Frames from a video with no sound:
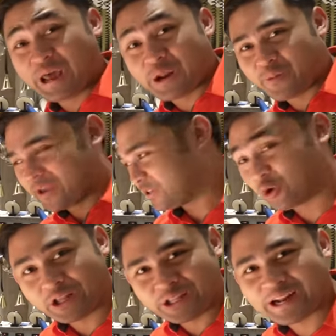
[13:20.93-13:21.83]
anyway,
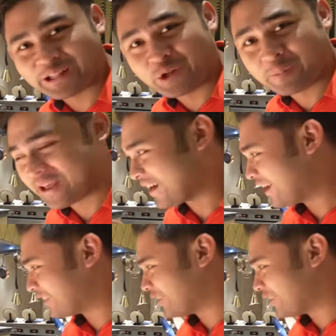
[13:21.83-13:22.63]
sulitin natin yung pera natin.